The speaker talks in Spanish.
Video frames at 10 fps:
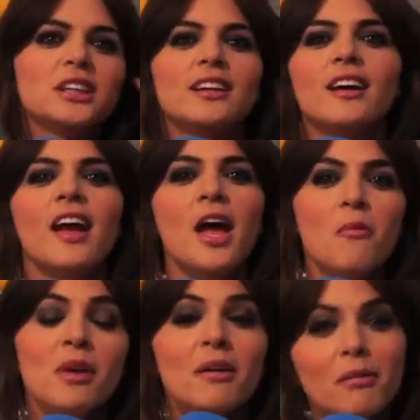Dije,
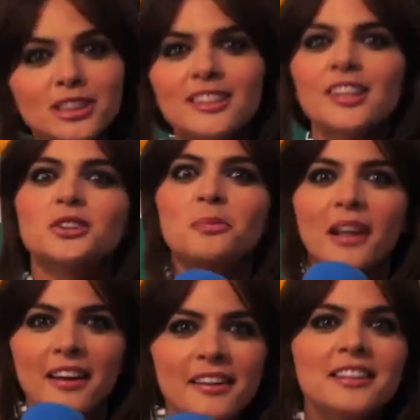venga, vamos a tirarnos en
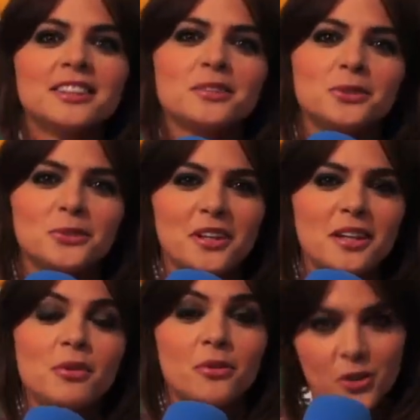paracaídas, hacemos un
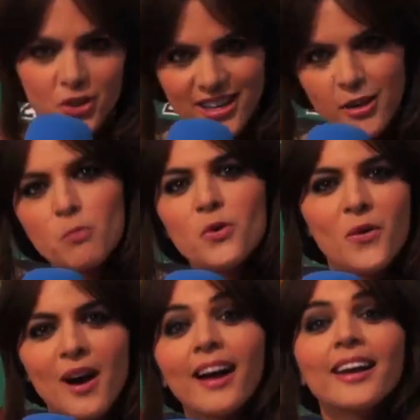report y bueno, lié un
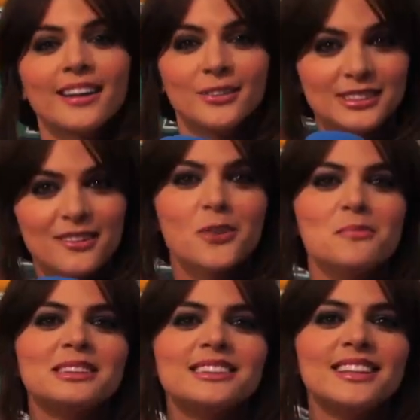poco a Ana que no estaba
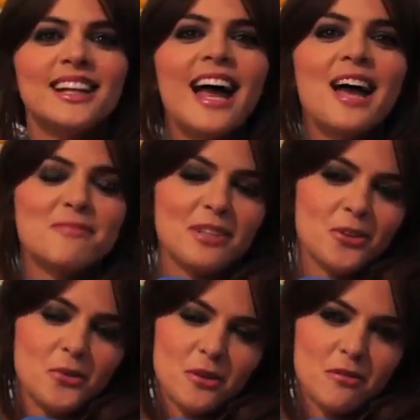convencida,
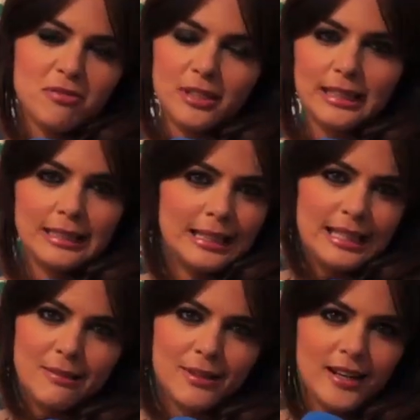pero luego fue
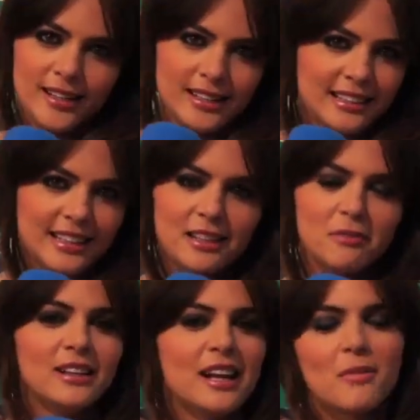increíble, increíble.